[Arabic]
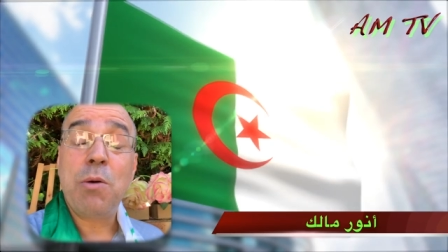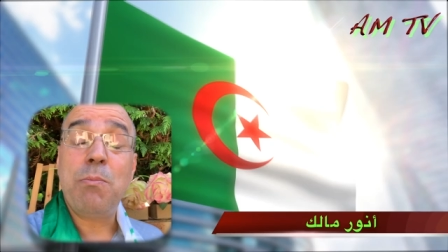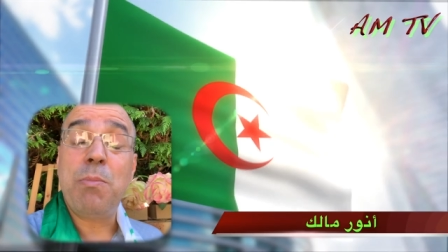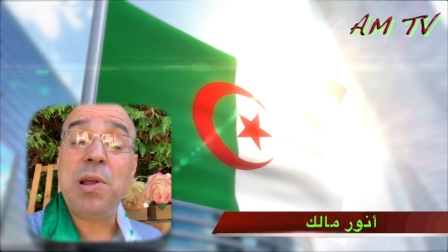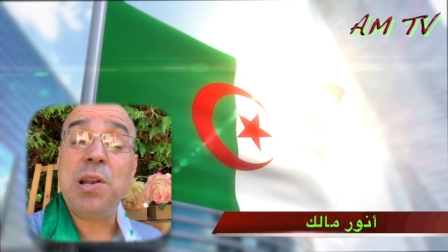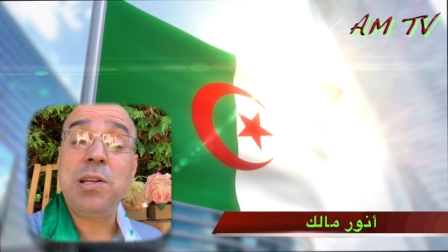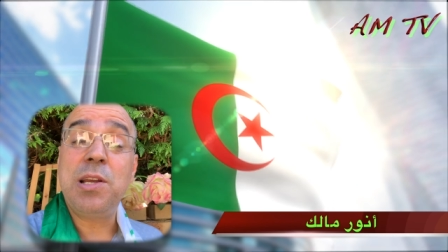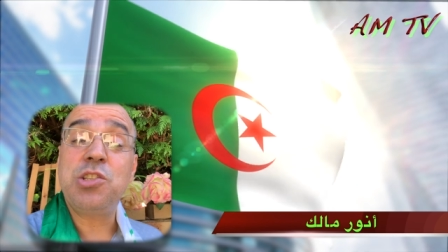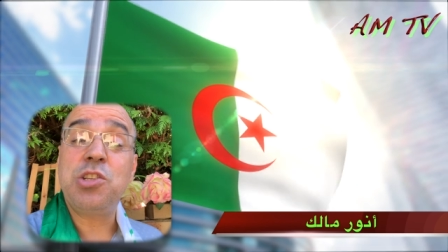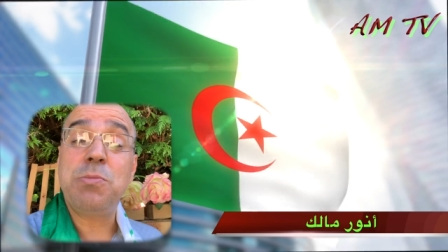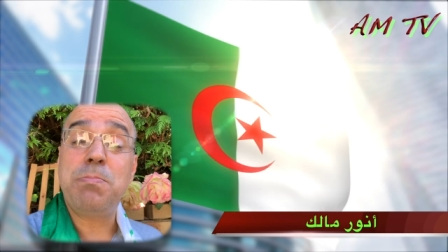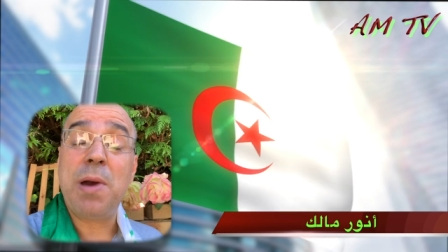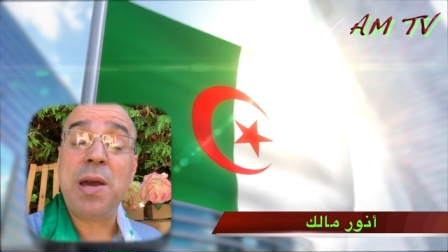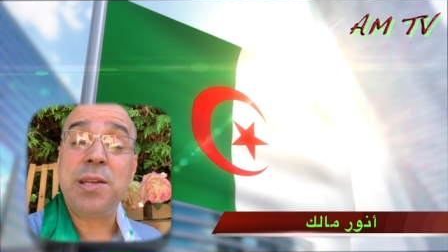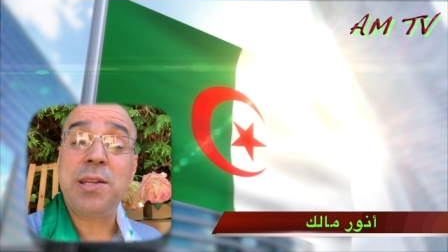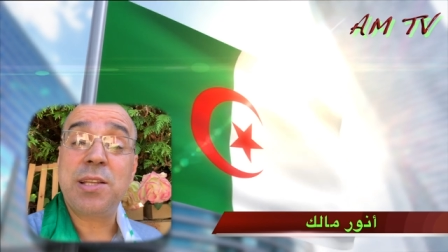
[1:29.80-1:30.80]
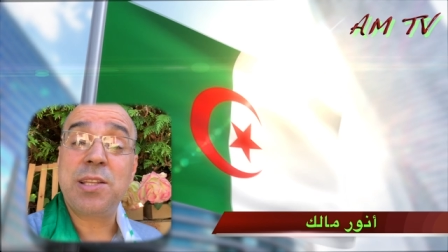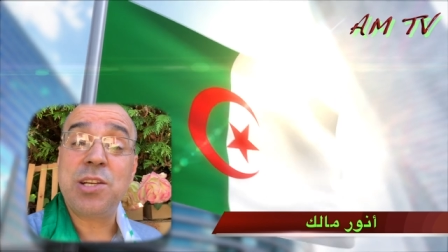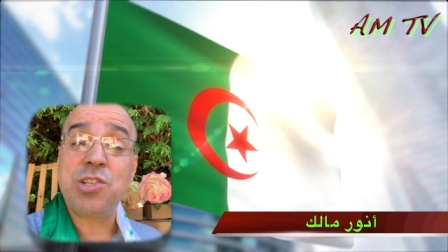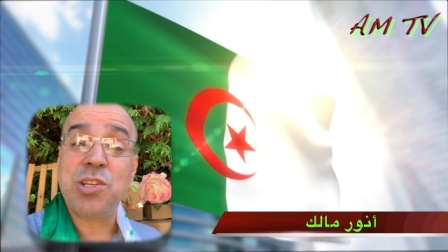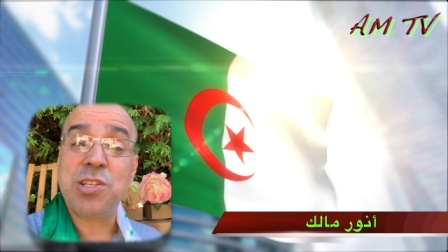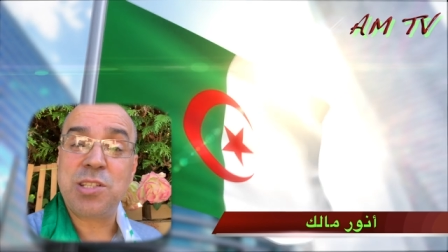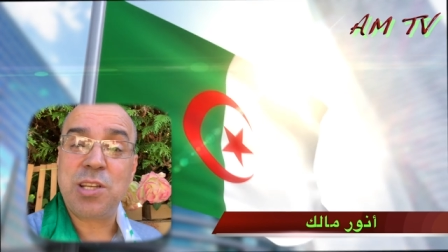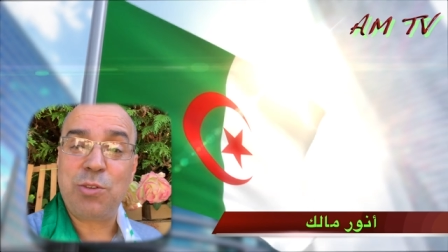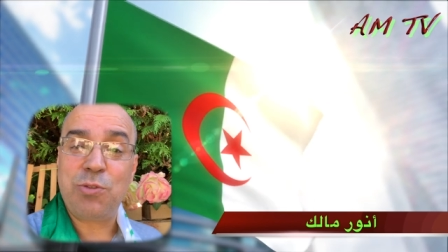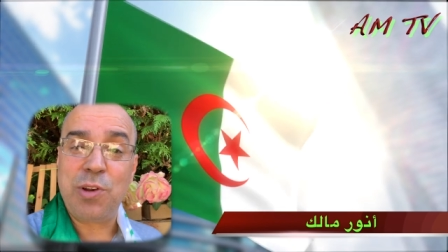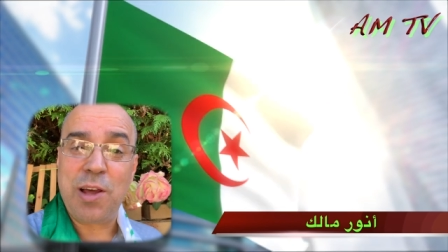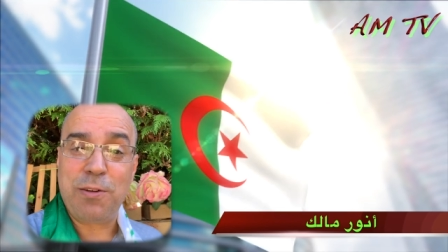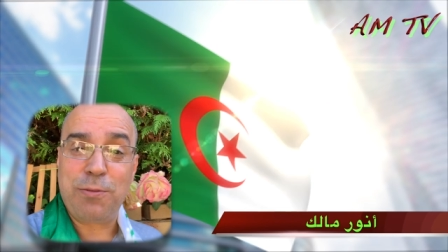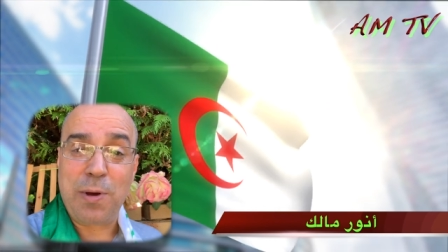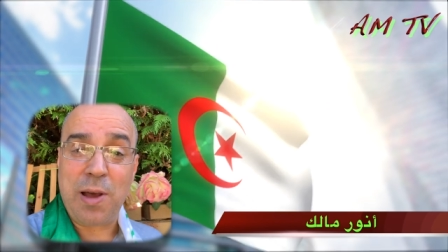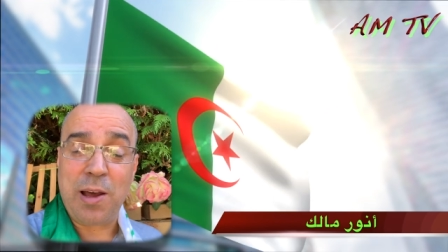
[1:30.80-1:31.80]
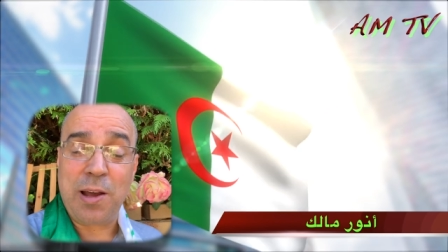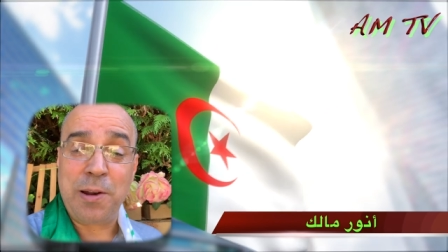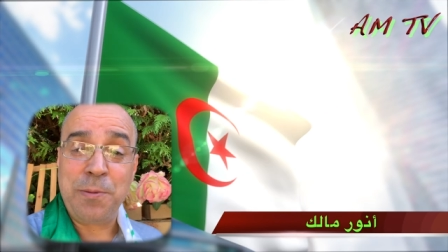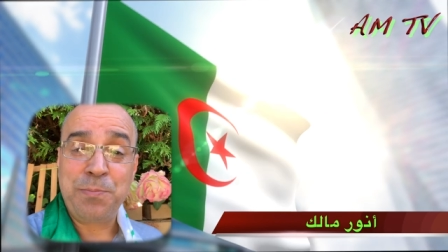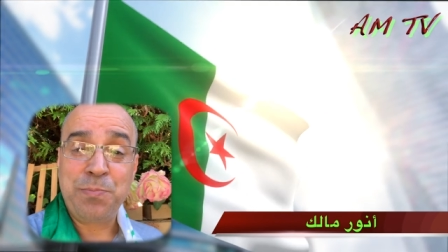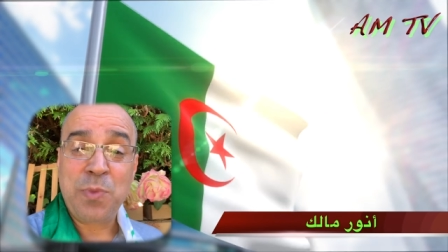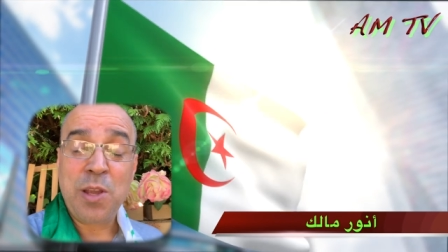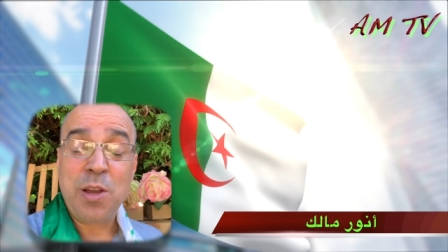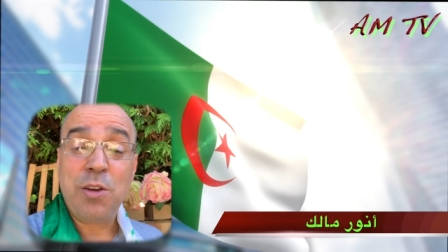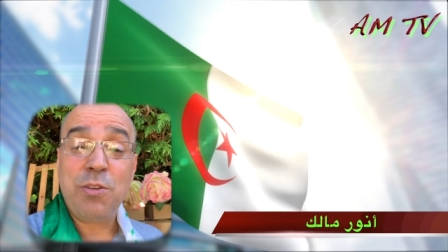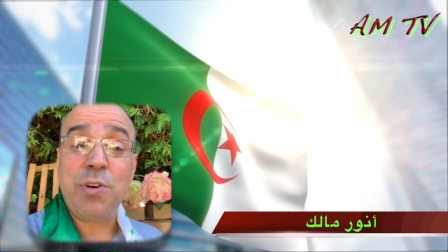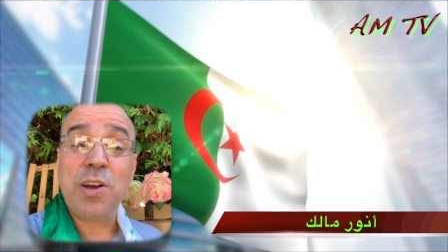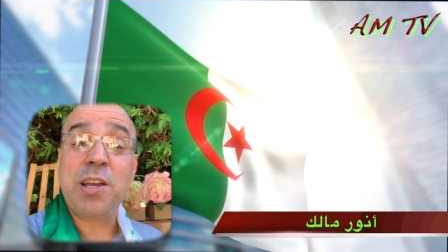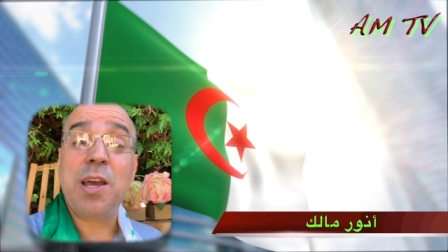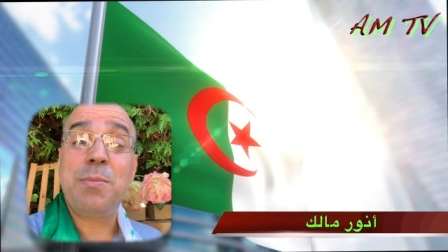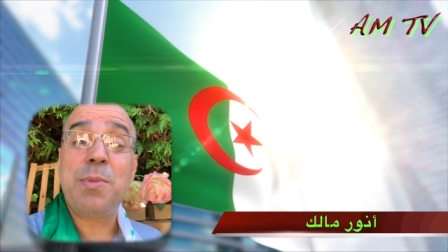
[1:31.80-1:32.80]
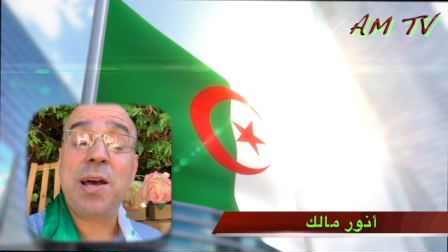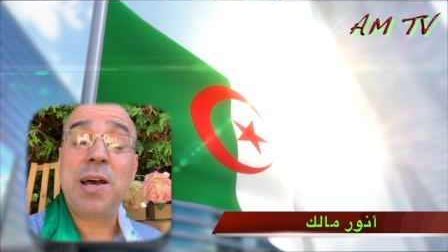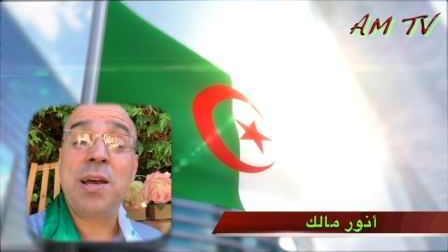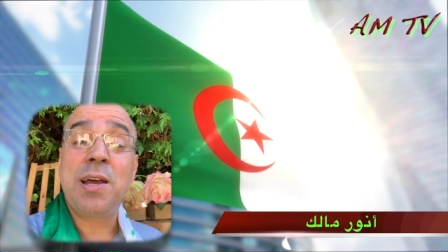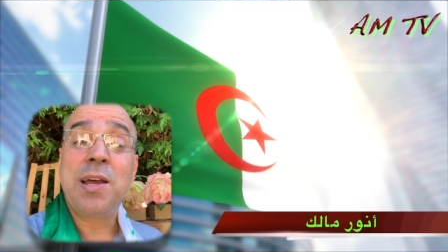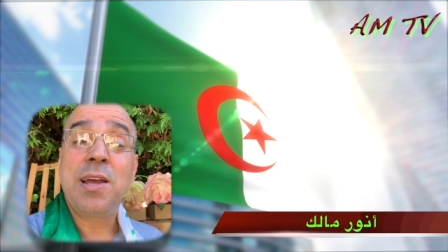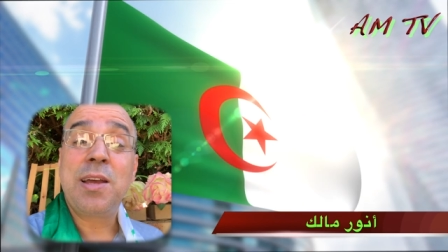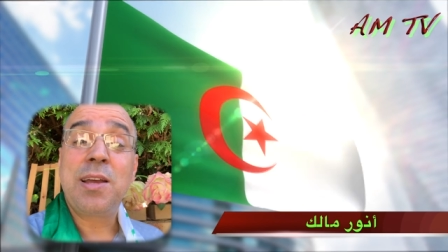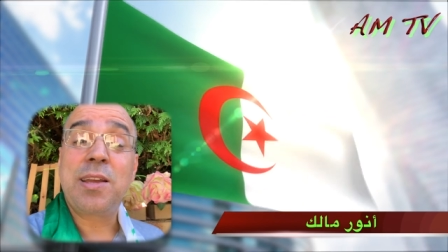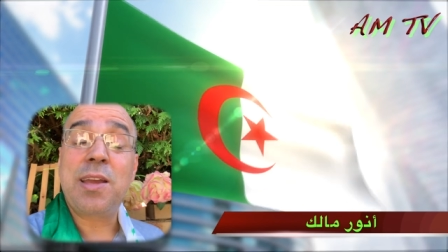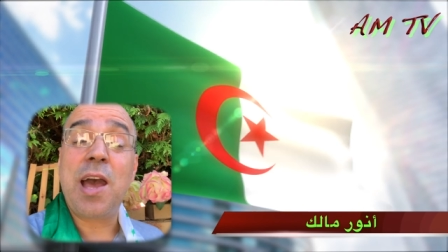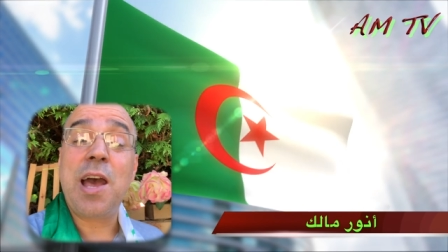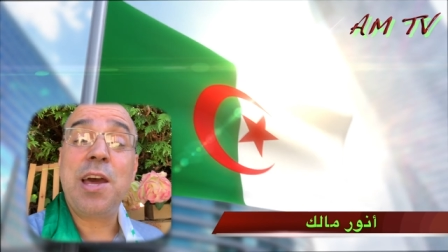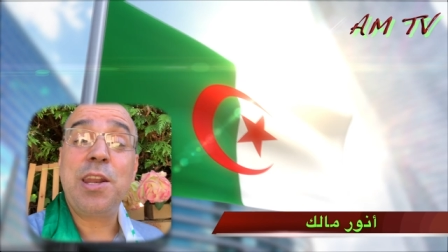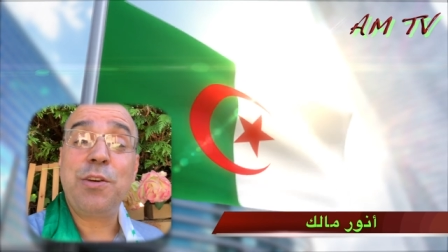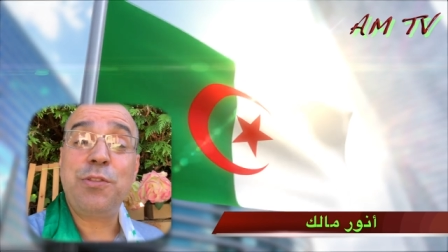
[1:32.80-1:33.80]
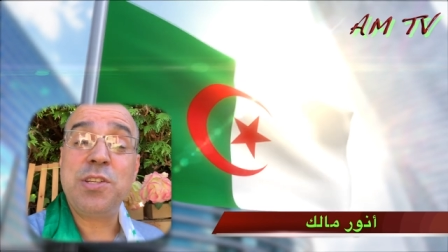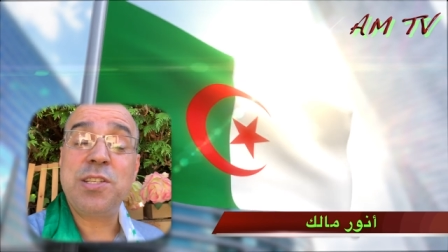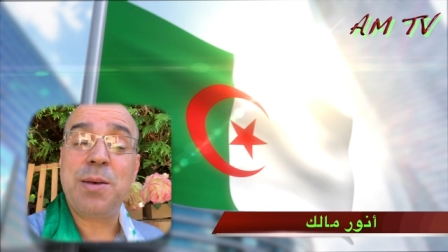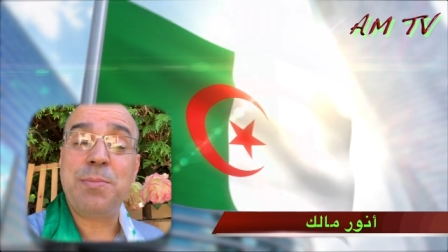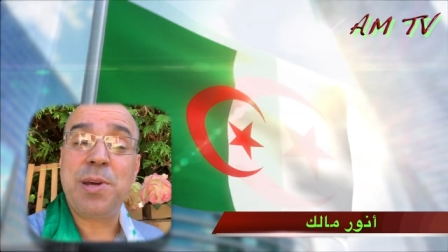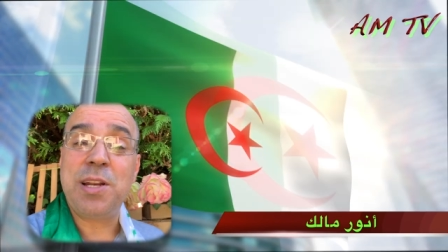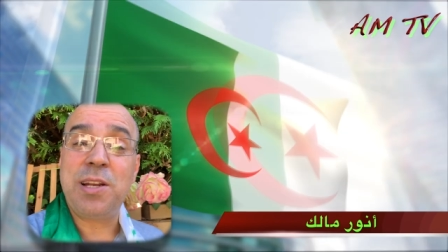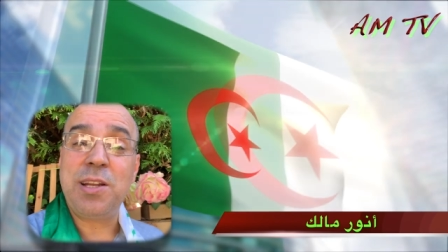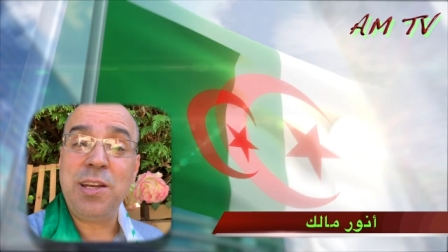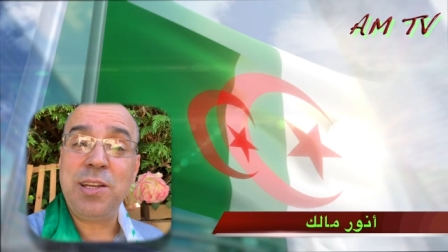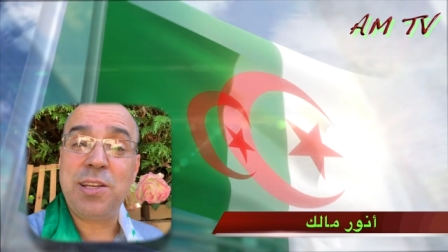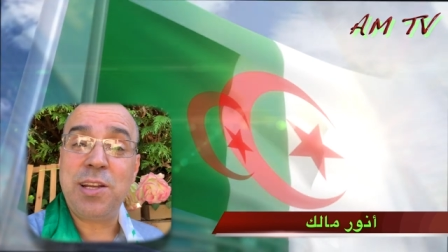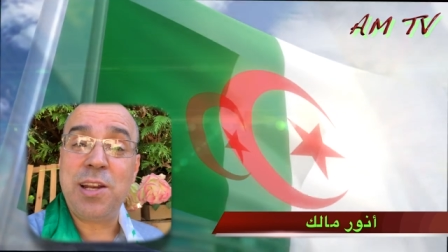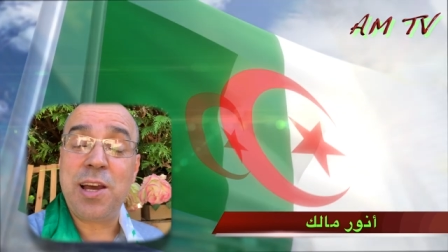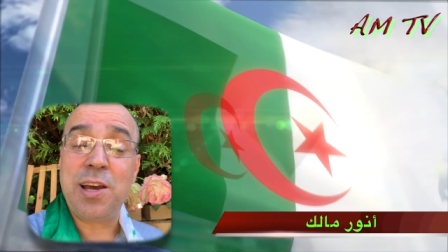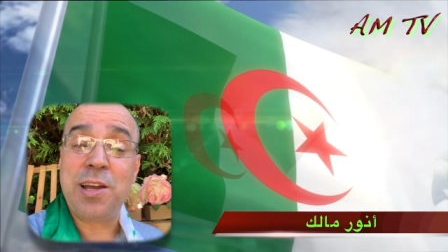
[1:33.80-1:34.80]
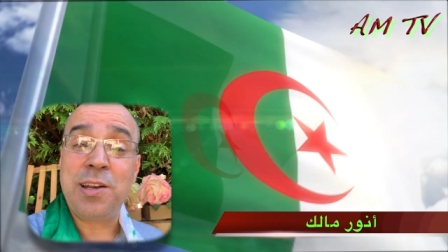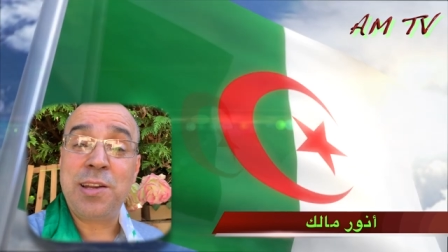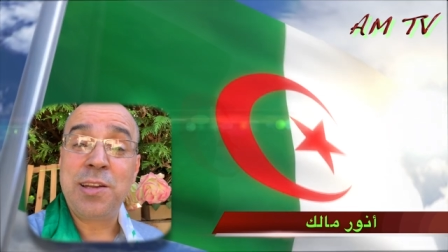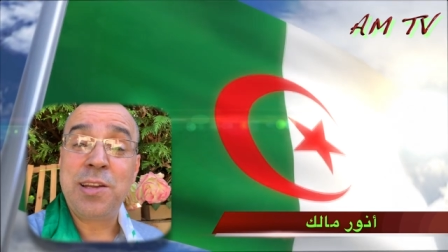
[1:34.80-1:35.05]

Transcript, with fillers: بل يجب أن يتجسد في الأفعال فكما كان في زمن الاحتلال